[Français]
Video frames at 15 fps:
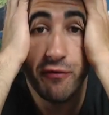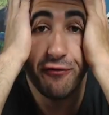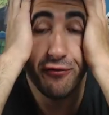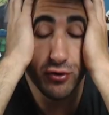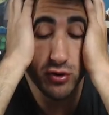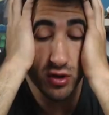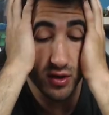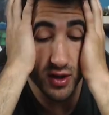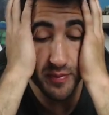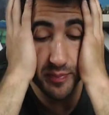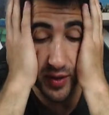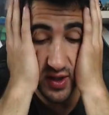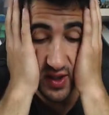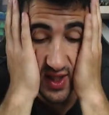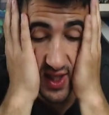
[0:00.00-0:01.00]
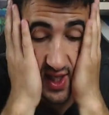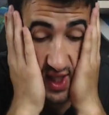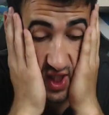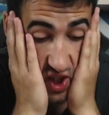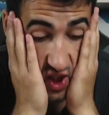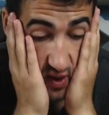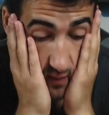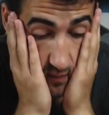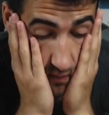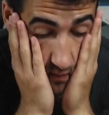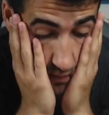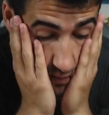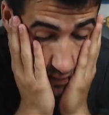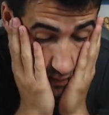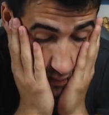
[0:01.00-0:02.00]
foudre, les potes, il est lâché.
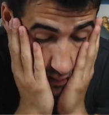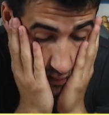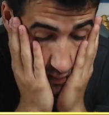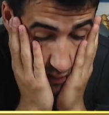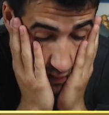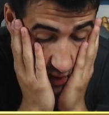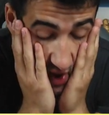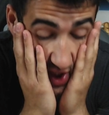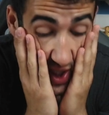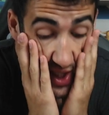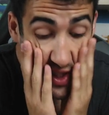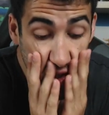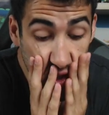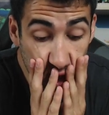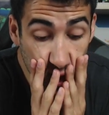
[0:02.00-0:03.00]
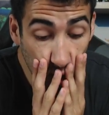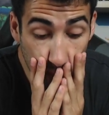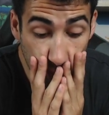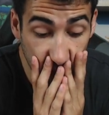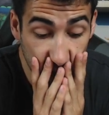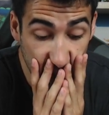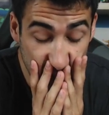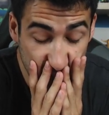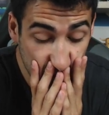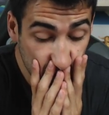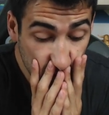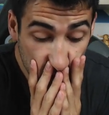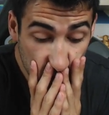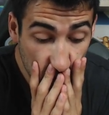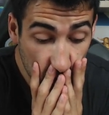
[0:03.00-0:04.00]
Et là, il est, il est en PLS.
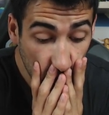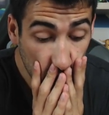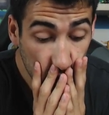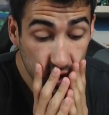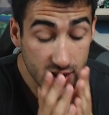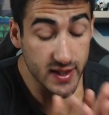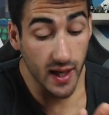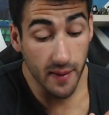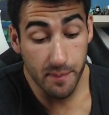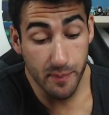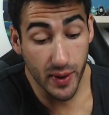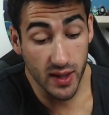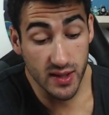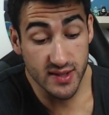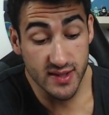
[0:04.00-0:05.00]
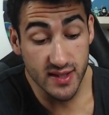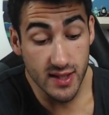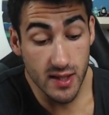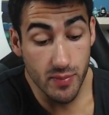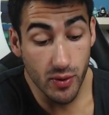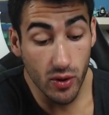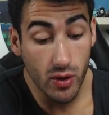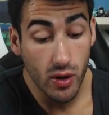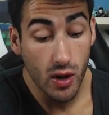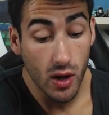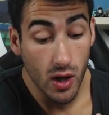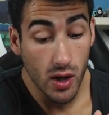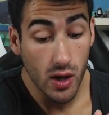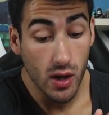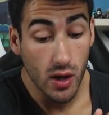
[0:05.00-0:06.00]
Il y a Prince Ténébreux,
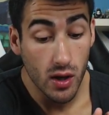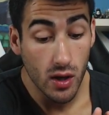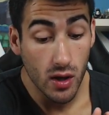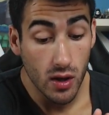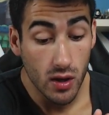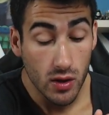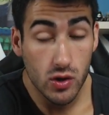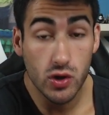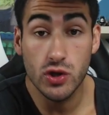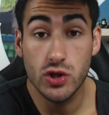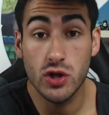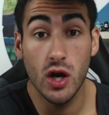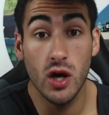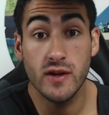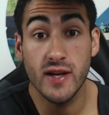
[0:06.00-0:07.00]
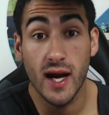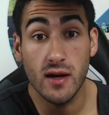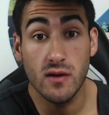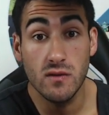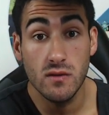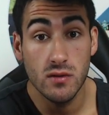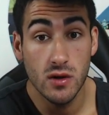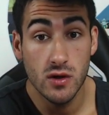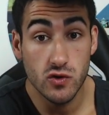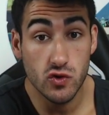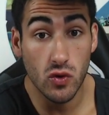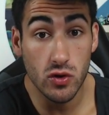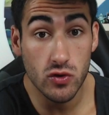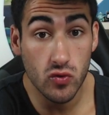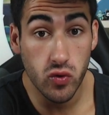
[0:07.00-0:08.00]
euh, Dragon, sur
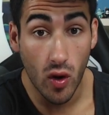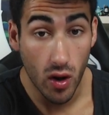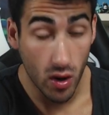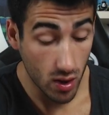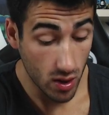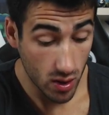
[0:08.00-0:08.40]
le tour.